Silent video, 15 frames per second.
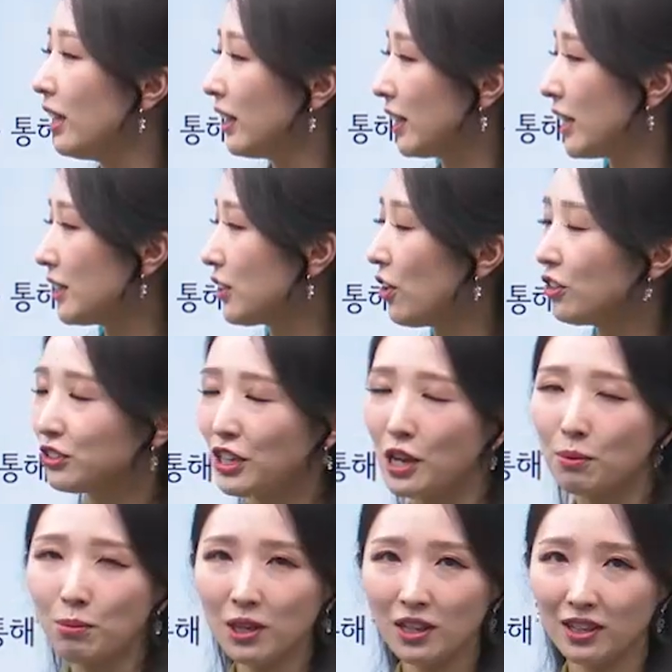그래서
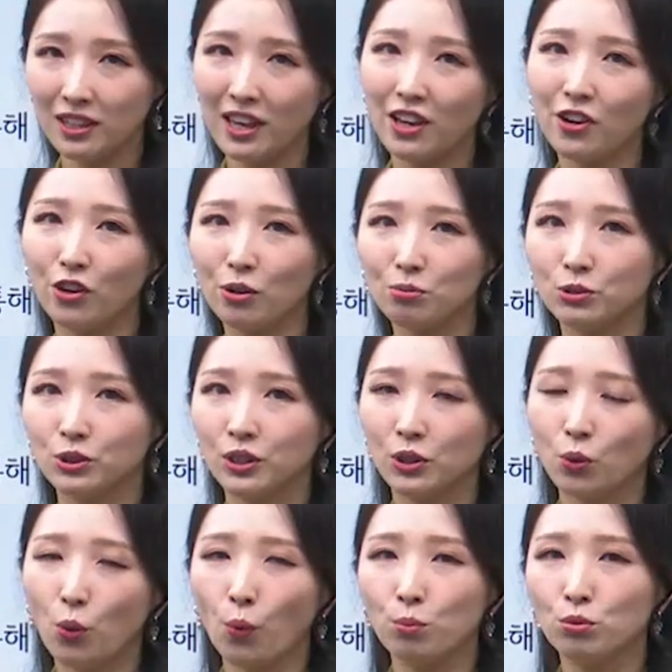재미있게 여러분들
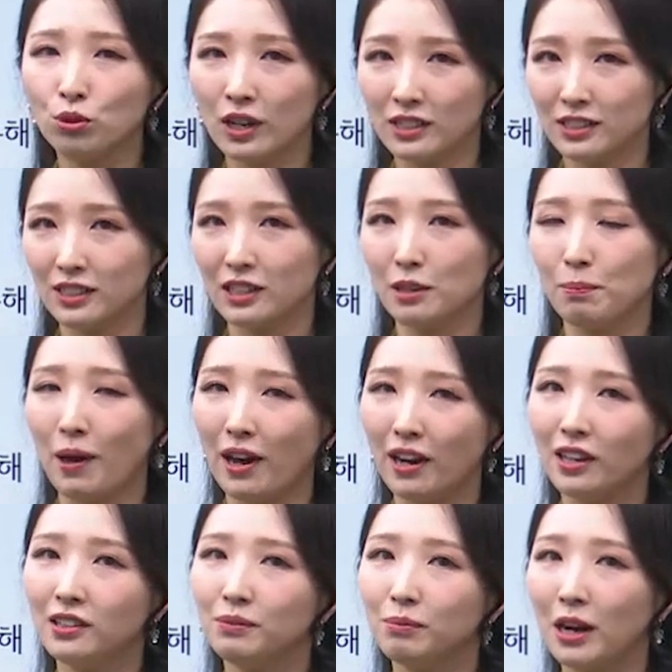공부하시기
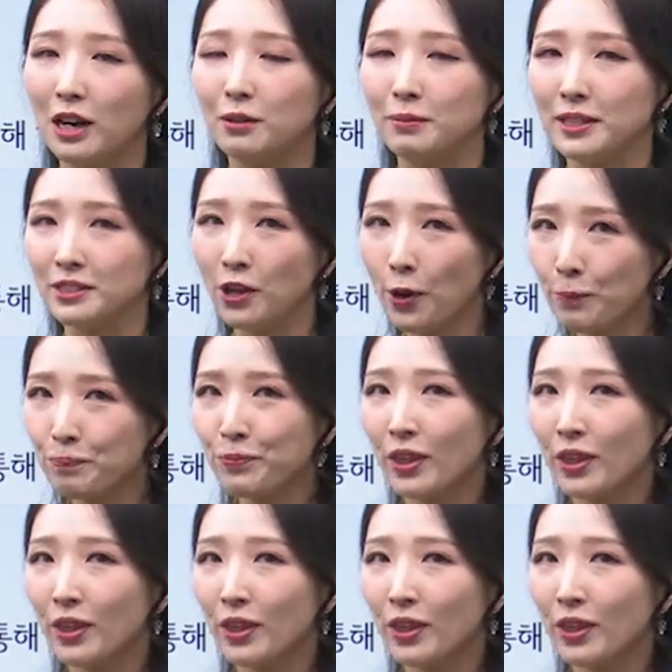바라는 마음에서